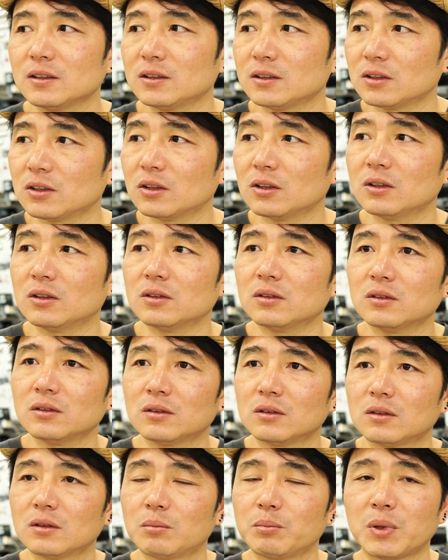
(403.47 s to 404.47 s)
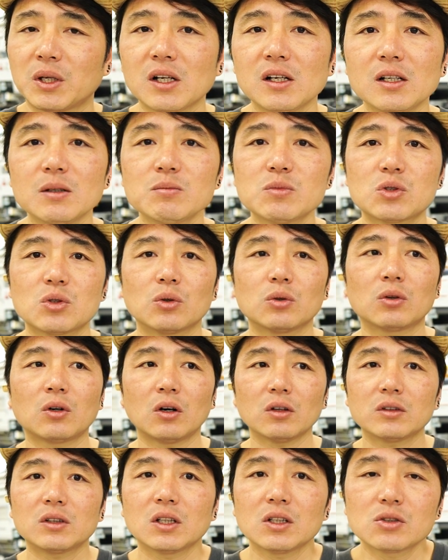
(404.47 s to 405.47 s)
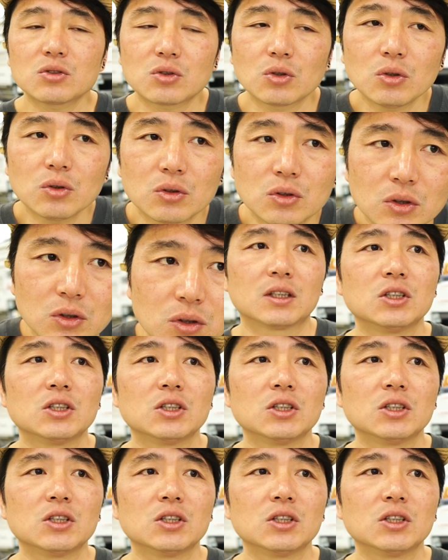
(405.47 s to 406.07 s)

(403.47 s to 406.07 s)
그런 필름 쪽, 커팅 쪽